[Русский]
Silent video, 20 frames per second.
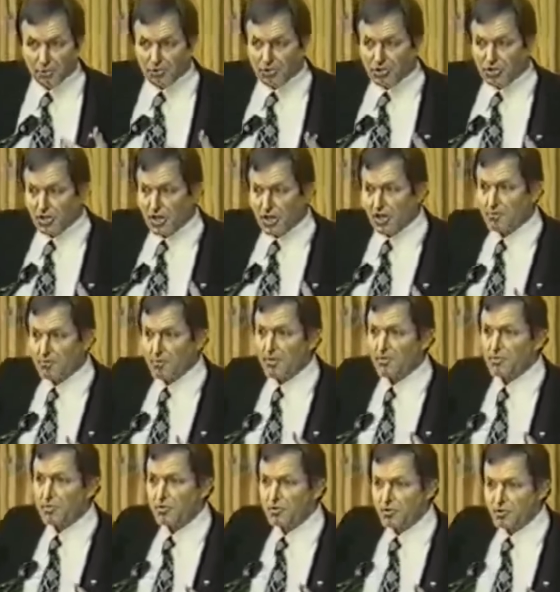не будучи
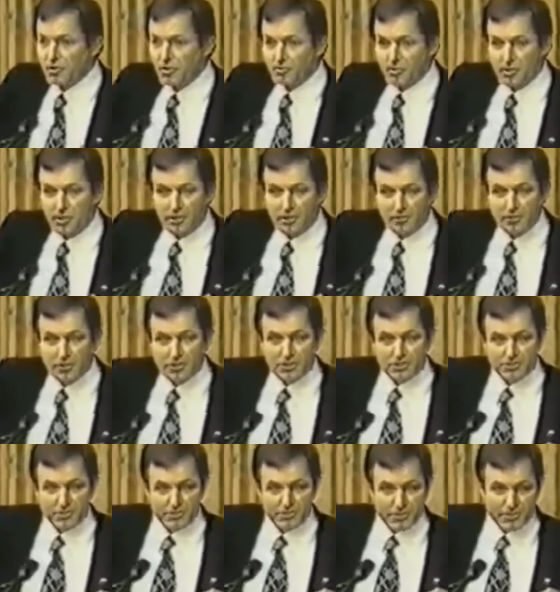обремененным
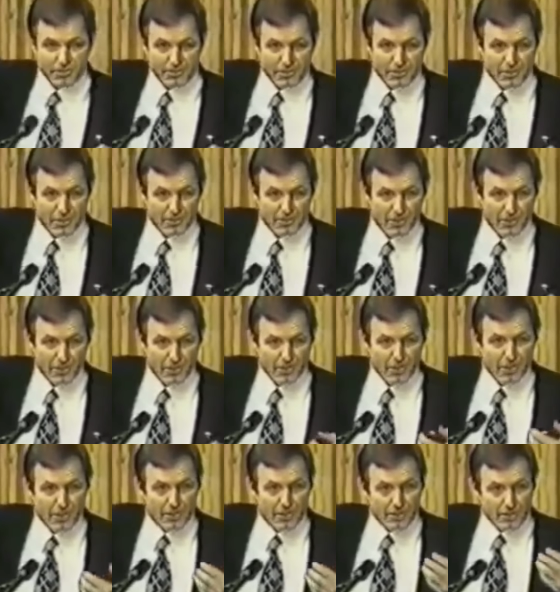высшим образованием,